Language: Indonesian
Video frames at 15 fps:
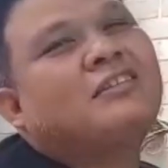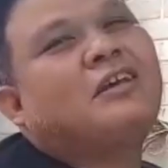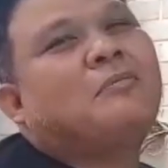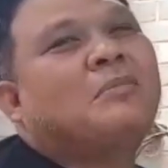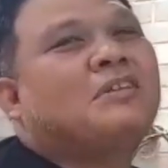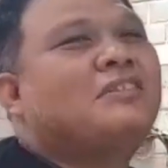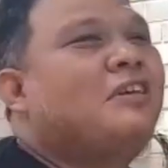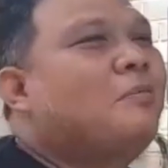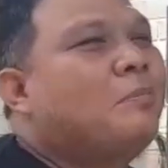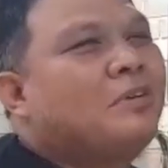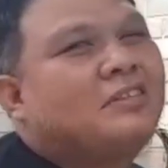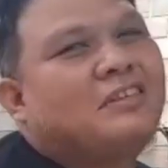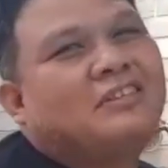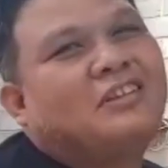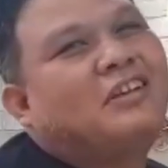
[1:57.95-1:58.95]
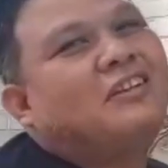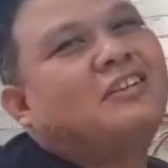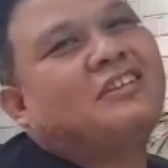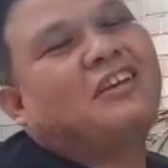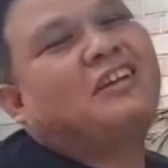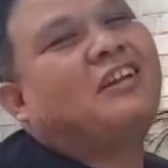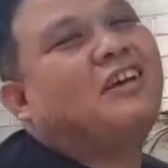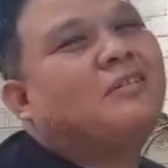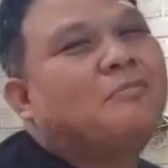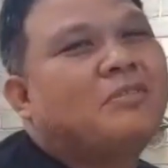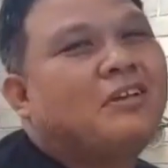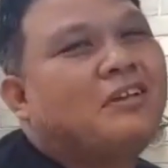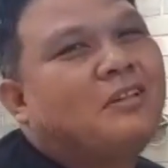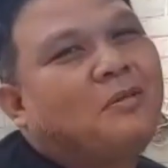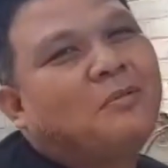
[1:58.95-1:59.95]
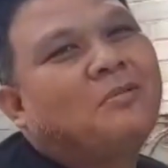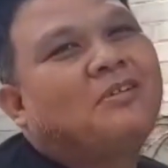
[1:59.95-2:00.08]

sama siapa saja di sana begitu